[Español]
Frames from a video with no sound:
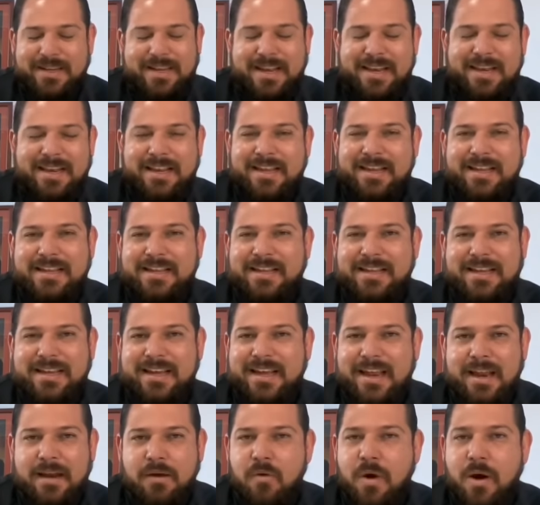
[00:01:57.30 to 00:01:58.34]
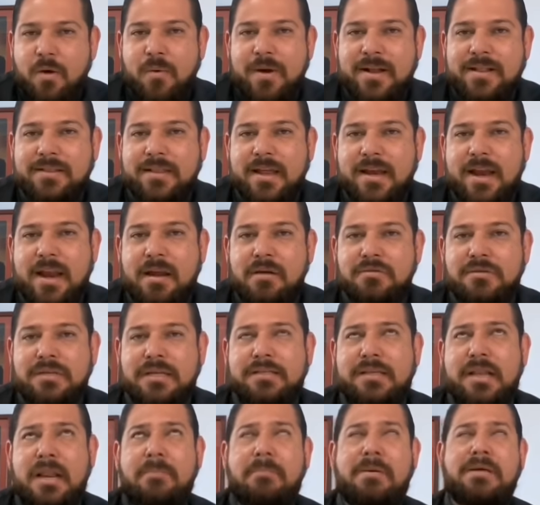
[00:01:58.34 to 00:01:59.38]
que el que no aguantan, a los
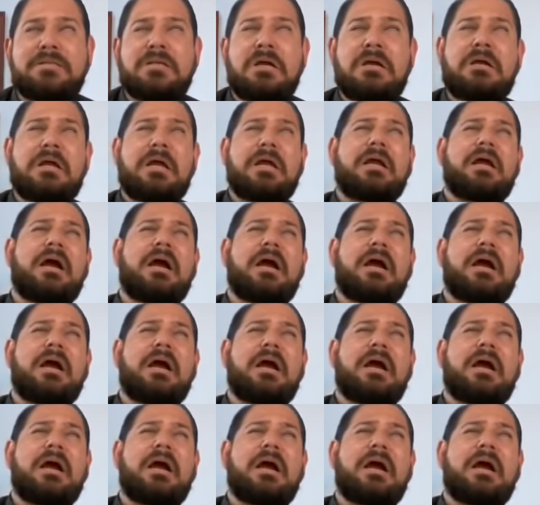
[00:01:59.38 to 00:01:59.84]
que se la pasan